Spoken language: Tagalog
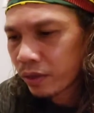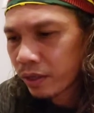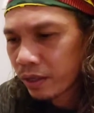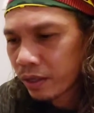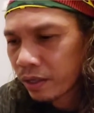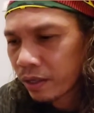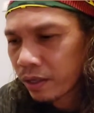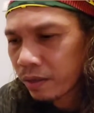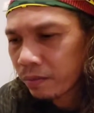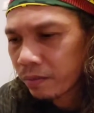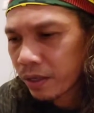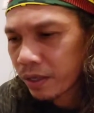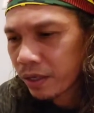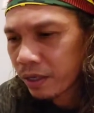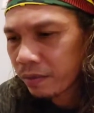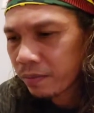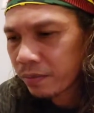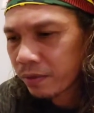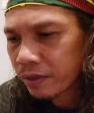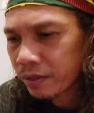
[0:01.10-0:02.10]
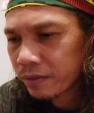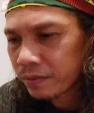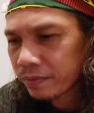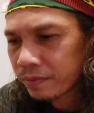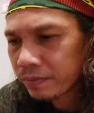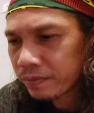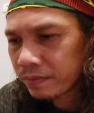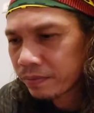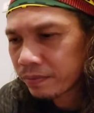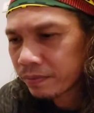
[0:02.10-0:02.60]
Kill a Mockingbird.
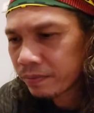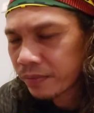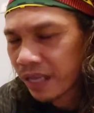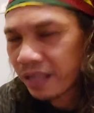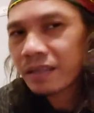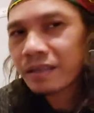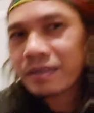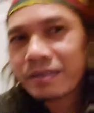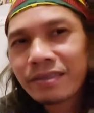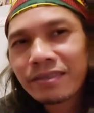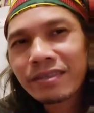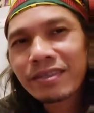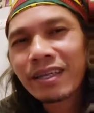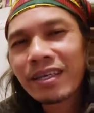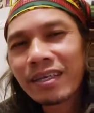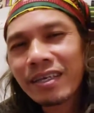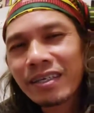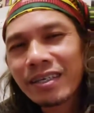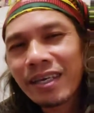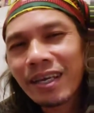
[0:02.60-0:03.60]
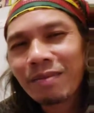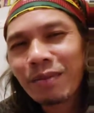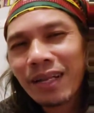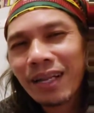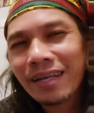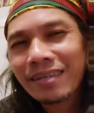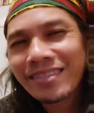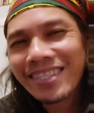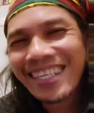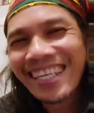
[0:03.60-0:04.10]
Ay, yan guys kan
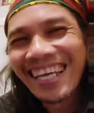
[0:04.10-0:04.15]
pala.